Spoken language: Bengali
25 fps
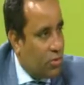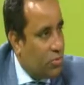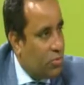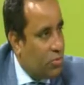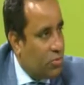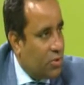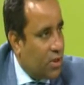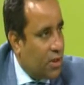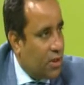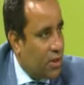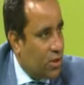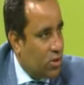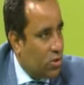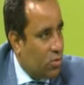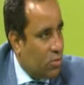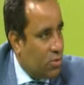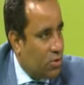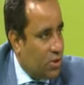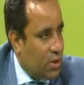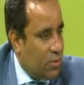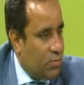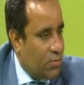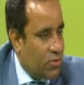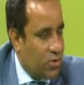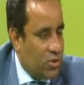খুব একটা
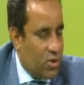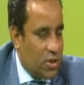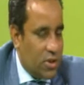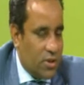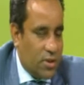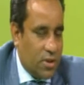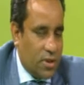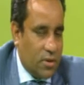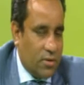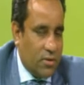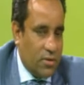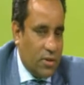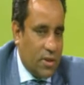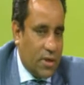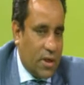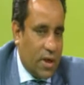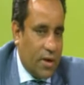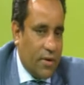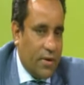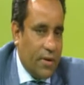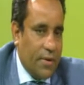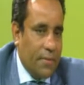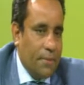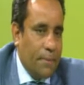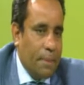সমস্যা করছে অ্যাসিডেড কদের
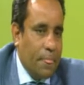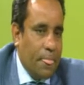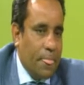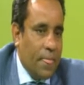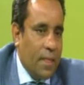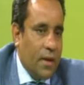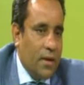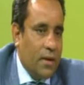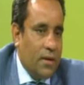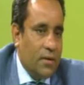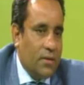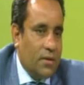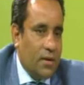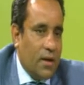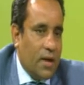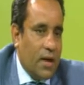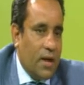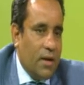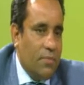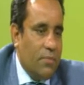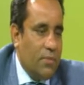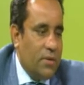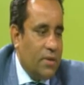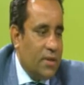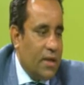কারণে তো
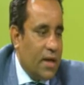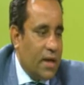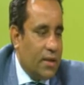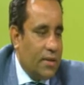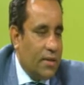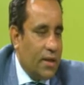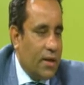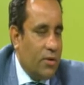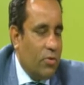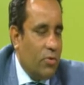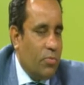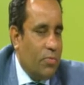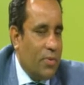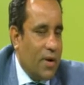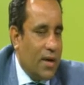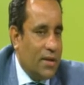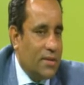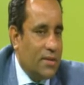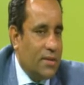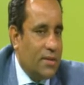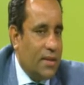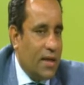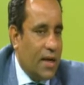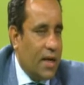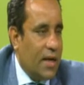এর মধ্যে একটা গ্রুপ
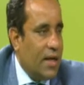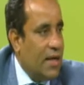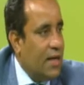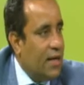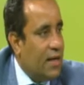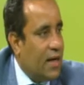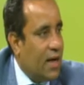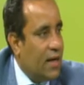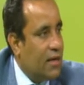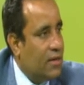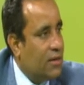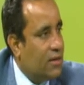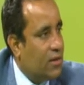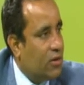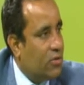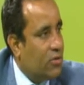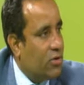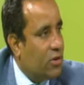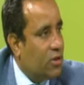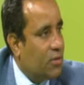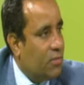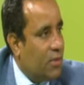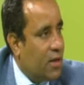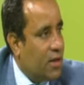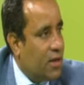রাখছে তারা ইনকান্ট্রিতে
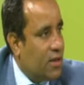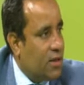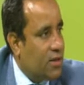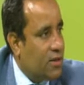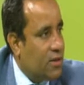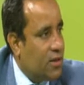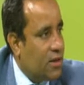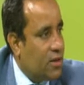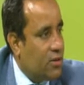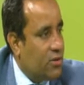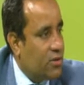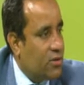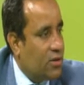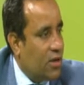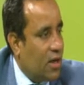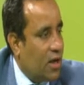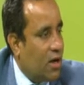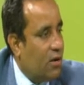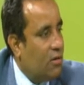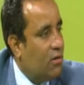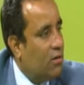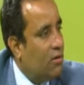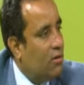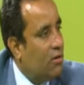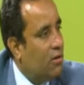করতে পারে রেজিস্ট্রেট তারা
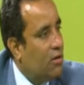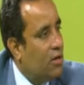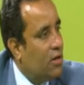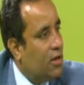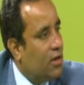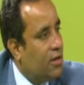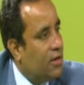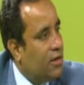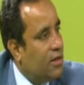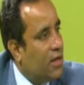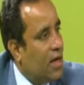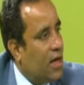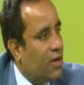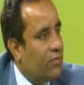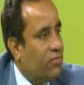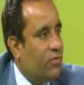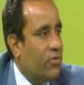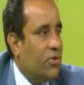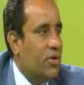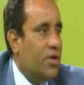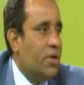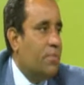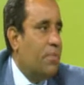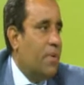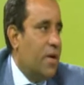হলো টিআর
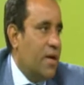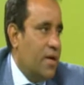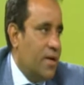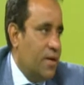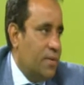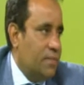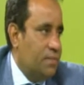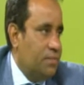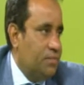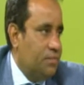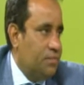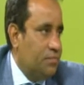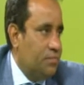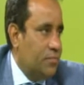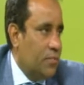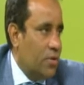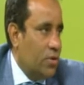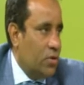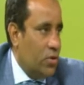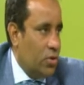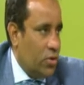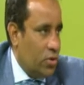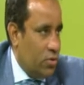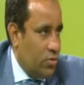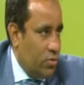ফোর ডিপেন্ডেন্ট
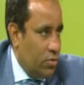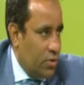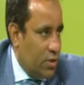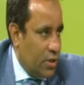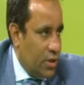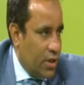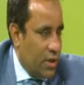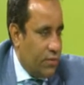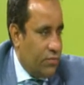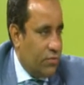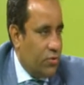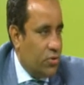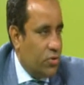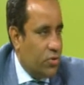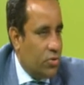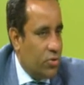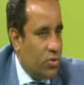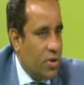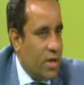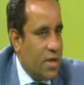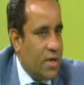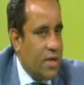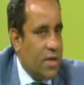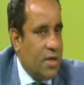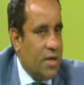যদি কোনো টিআর ফোর
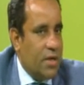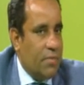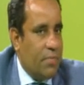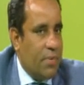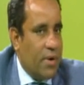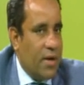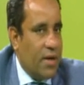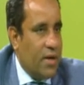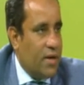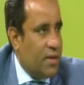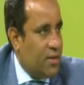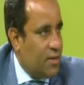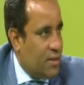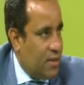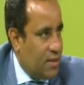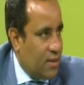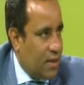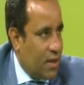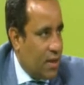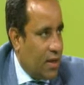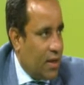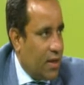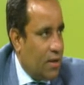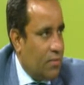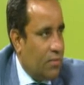স্টুডেন্টের ডিপেন্ডেন্ট এদেশে
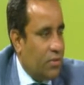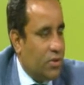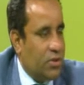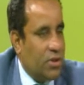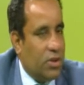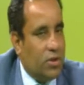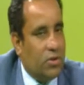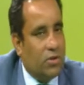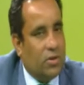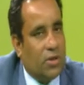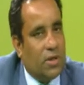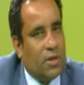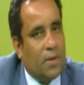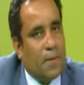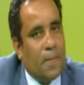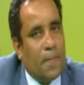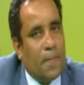থাকে এবং সে যদি